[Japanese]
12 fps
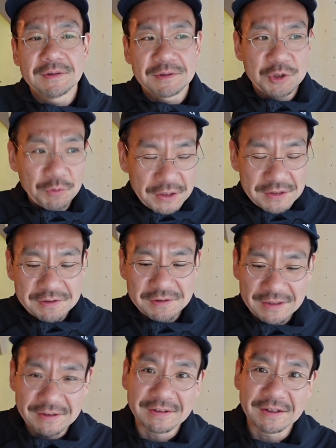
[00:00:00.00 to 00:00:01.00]
調整中
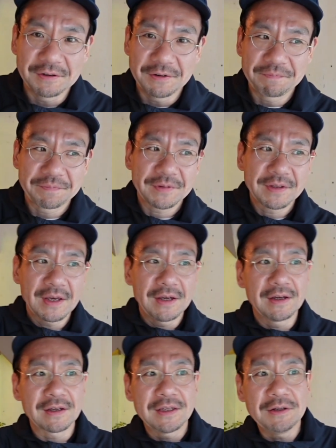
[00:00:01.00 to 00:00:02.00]
なんですけど
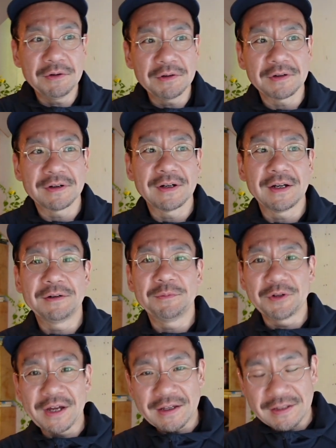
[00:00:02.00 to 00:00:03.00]
えー、基本あの
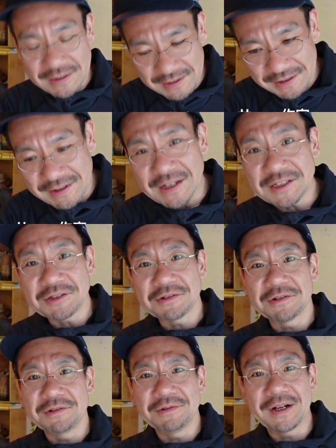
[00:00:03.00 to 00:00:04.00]
もういきなり来
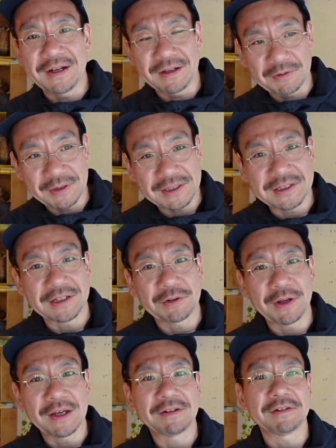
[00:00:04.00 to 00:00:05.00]
週は私が
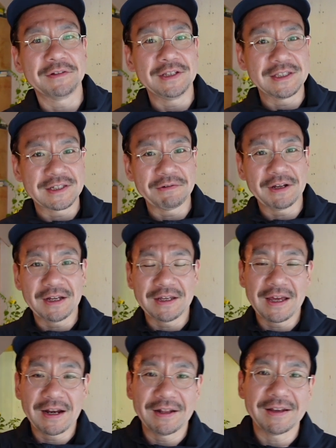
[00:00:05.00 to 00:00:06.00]
トライアスロンに行っちゃうから
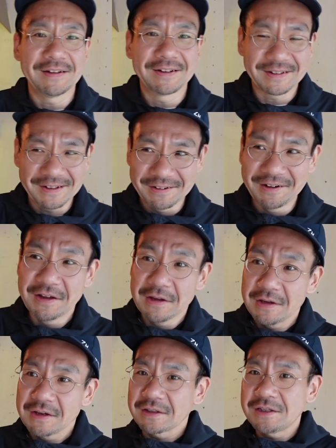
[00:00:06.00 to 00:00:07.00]
やらないんですけど
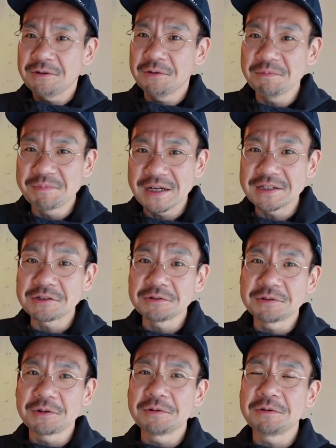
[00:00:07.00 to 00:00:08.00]
基本毎
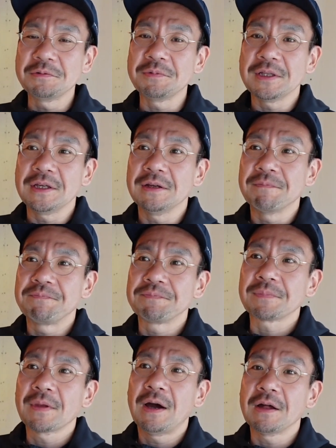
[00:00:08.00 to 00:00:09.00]
週土曜日に
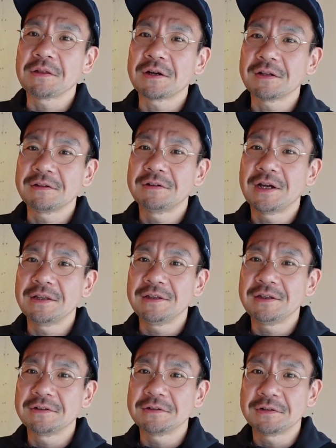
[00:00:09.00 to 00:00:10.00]
朝活
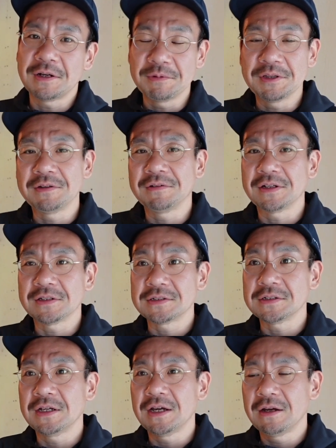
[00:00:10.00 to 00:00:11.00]
ランニングクラブっていう
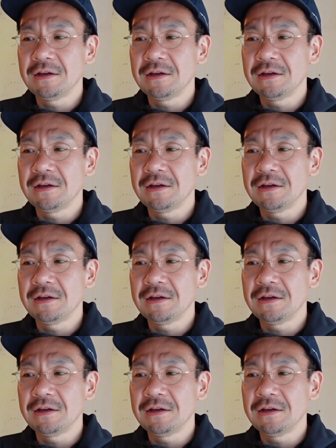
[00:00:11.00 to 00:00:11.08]
形で